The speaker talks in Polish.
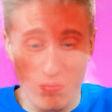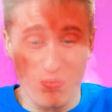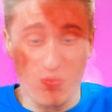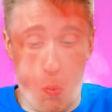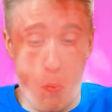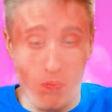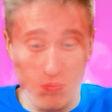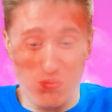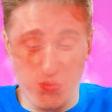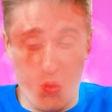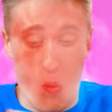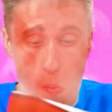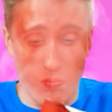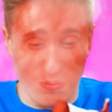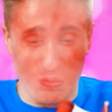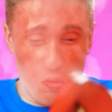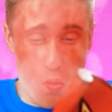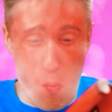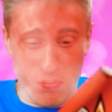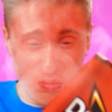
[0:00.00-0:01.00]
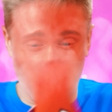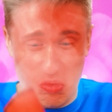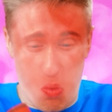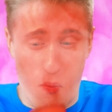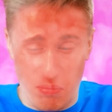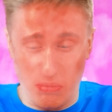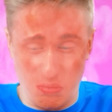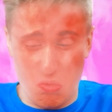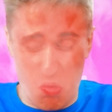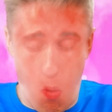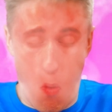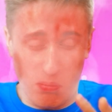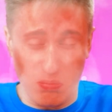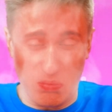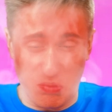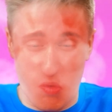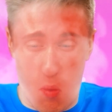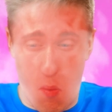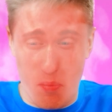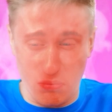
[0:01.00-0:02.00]
To w ogóle nie jest ostre, jest
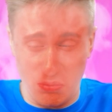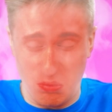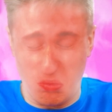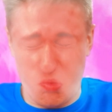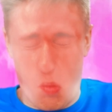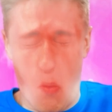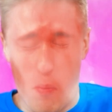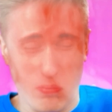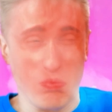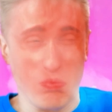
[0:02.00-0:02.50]
dobrze.